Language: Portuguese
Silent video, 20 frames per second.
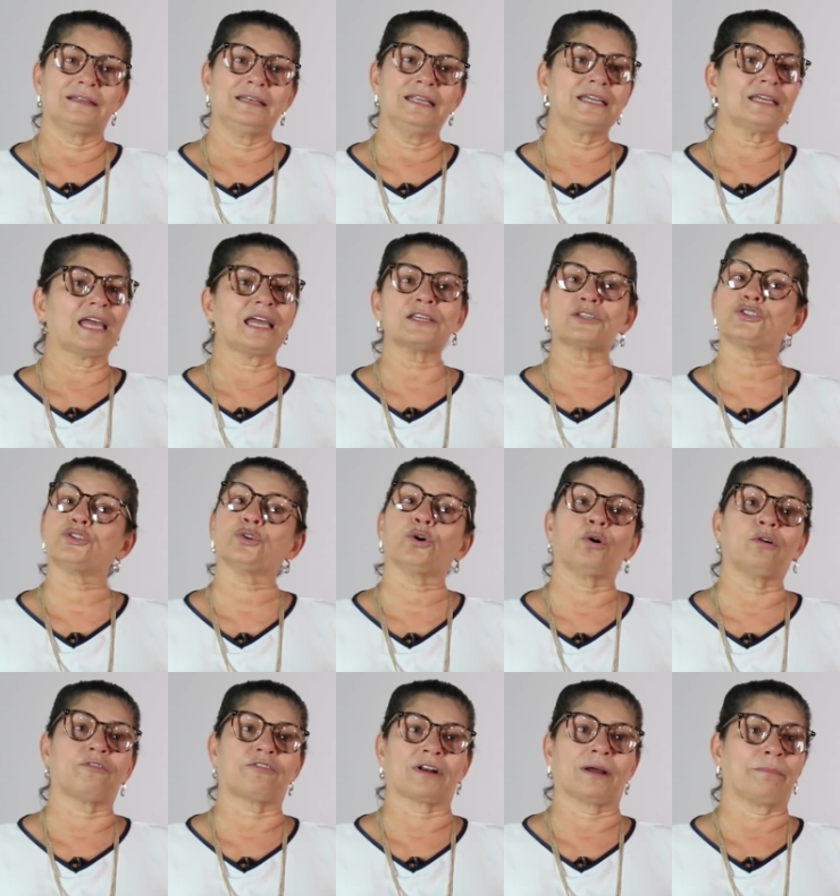ninguém
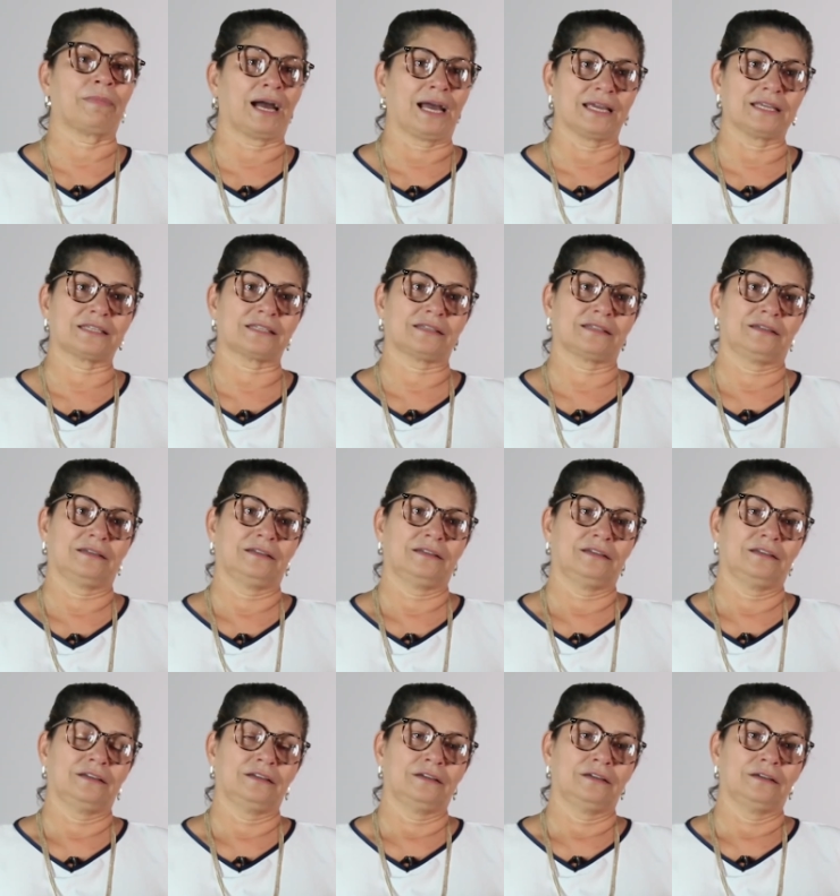sofra mais
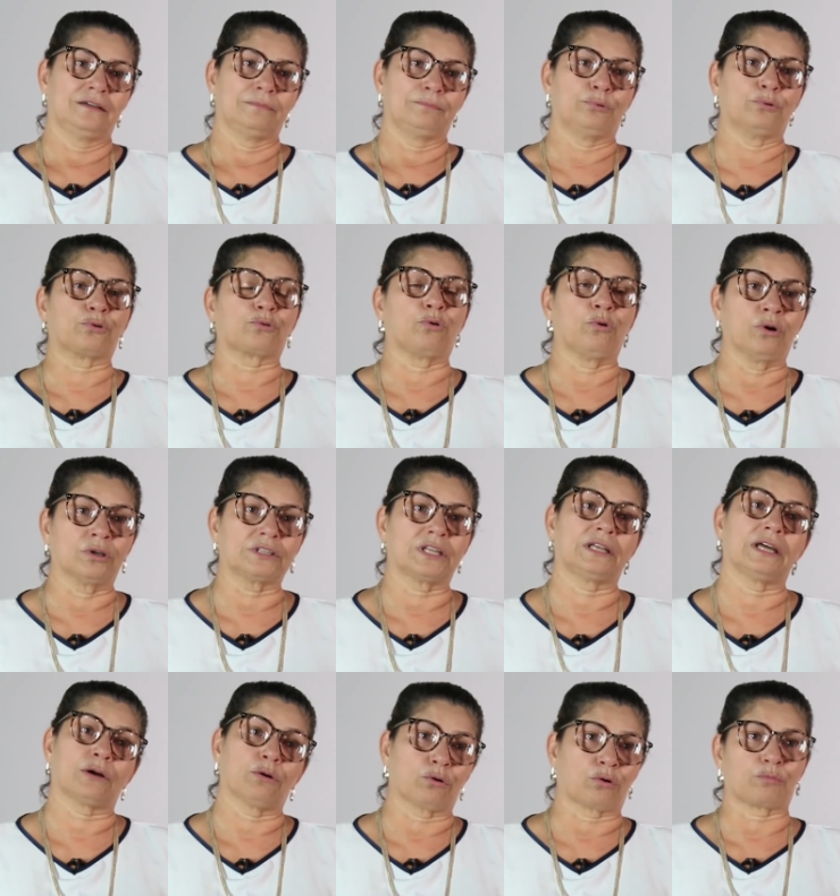por conta
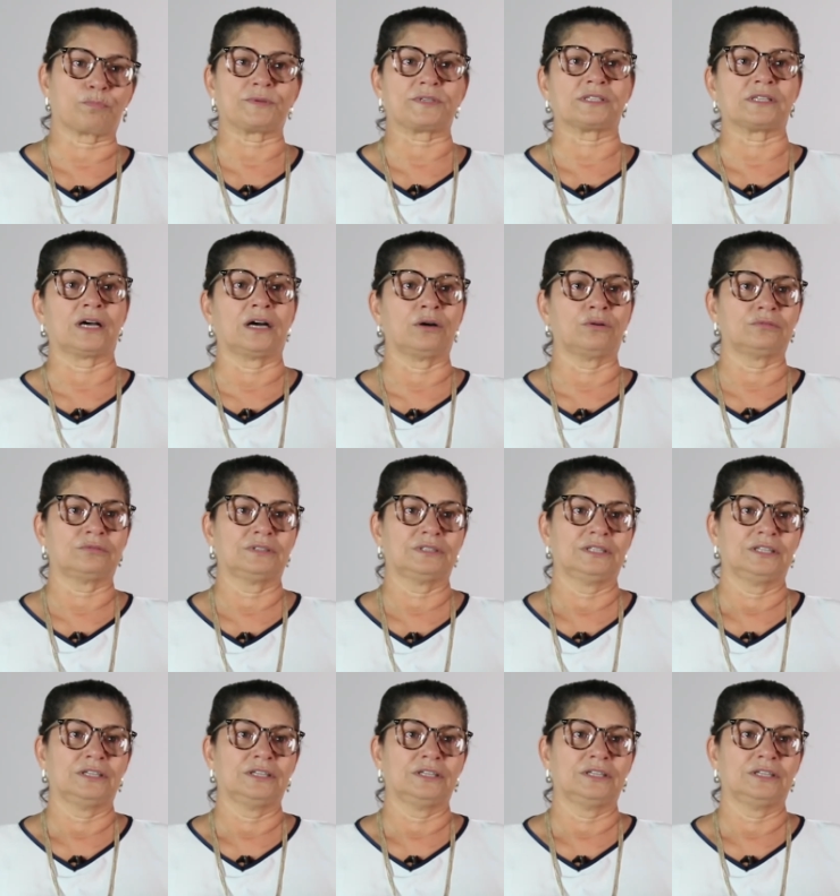da corrupção.